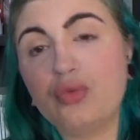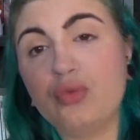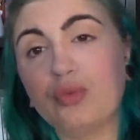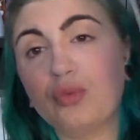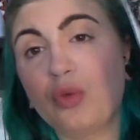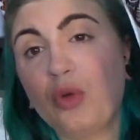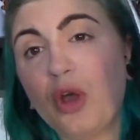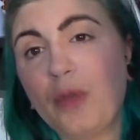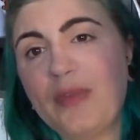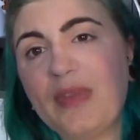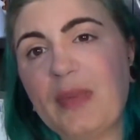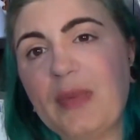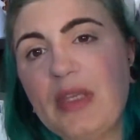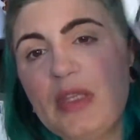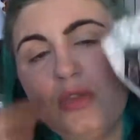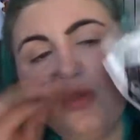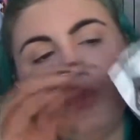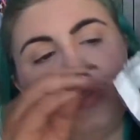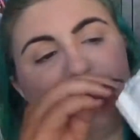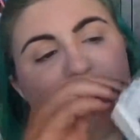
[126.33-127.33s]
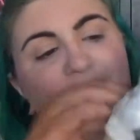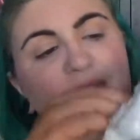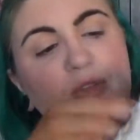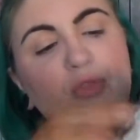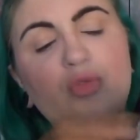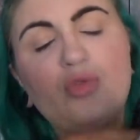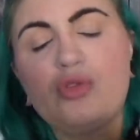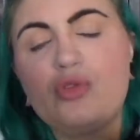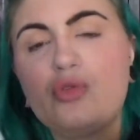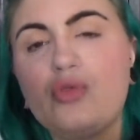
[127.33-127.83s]
Donc comme d'habitude, c'est
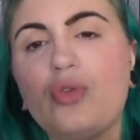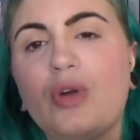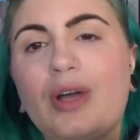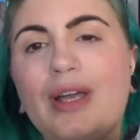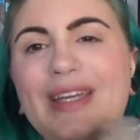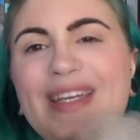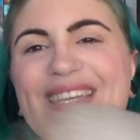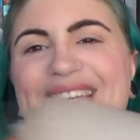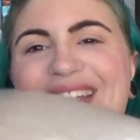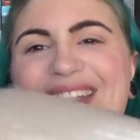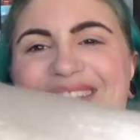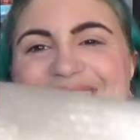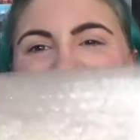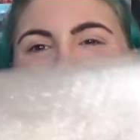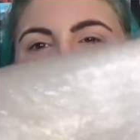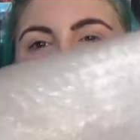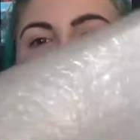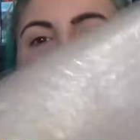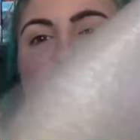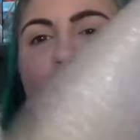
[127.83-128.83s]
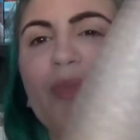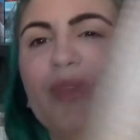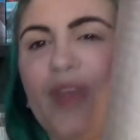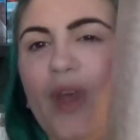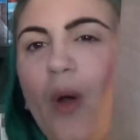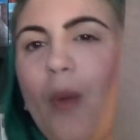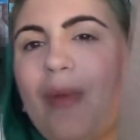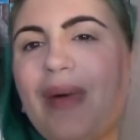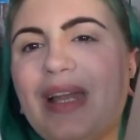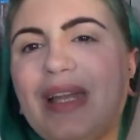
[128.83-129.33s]
toujours extrêmement
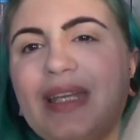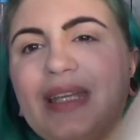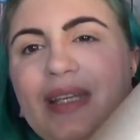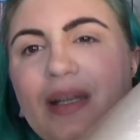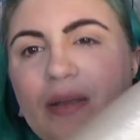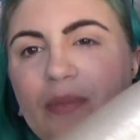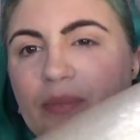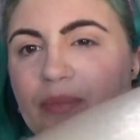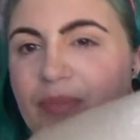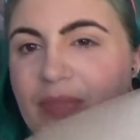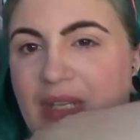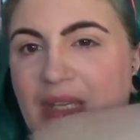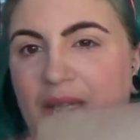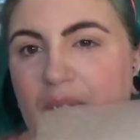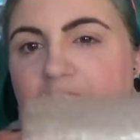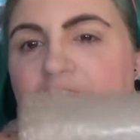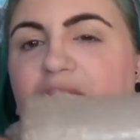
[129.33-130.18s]
bien emballé. Hein. Mais